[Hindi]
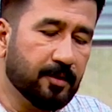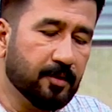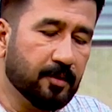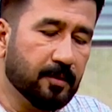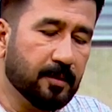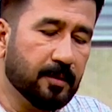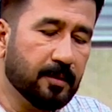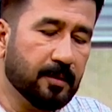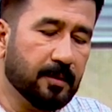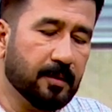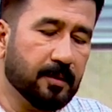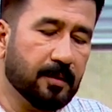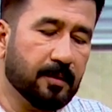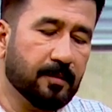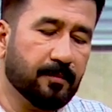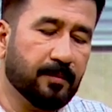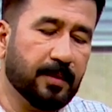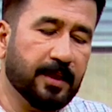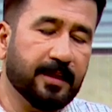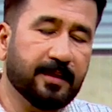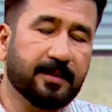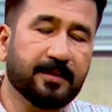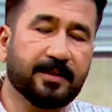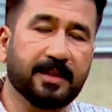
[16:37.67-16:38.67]
जो
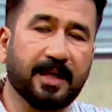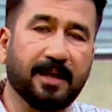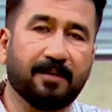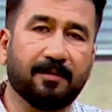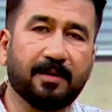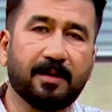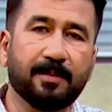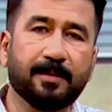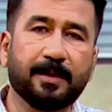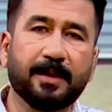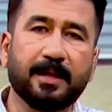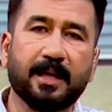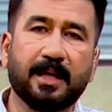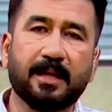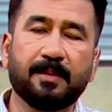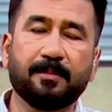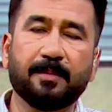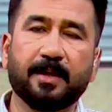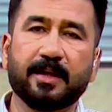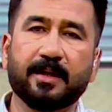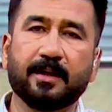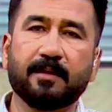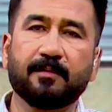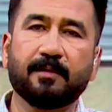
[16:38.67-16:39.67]
मैंने चावल बनाए हैं
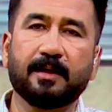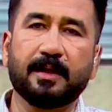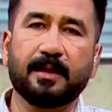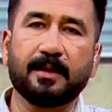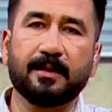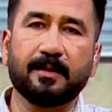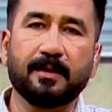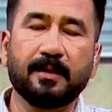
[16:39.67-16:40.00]
मटर वाले